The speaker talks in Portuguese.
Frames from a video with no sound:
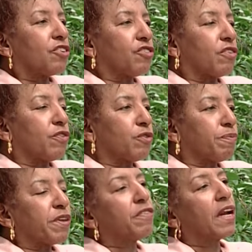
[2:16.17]
Tive o
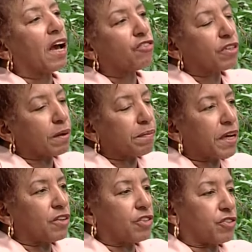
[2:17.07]
privilégio
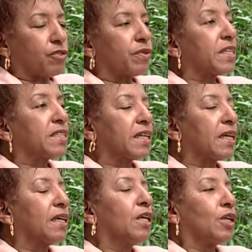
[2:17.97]
também de, de
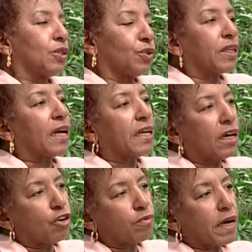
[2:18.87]
conhecer Dona
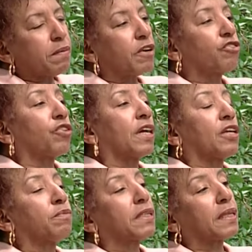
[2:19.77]
Neuma, a irmã de Dona
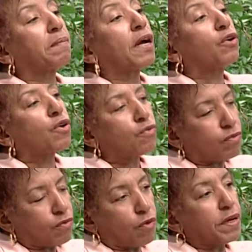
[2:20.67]
Neuma trabalhou
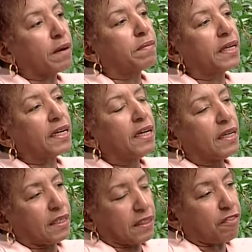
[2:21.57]
com minha mãe
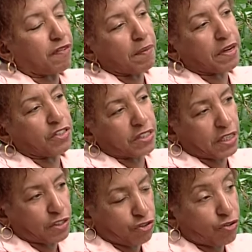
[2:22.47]
na fábrica de
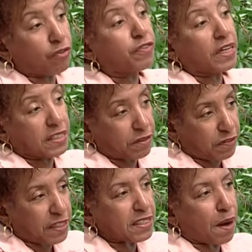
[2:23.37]
tecidos Confiança em
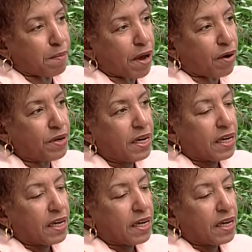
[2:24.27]
Vila Isabel.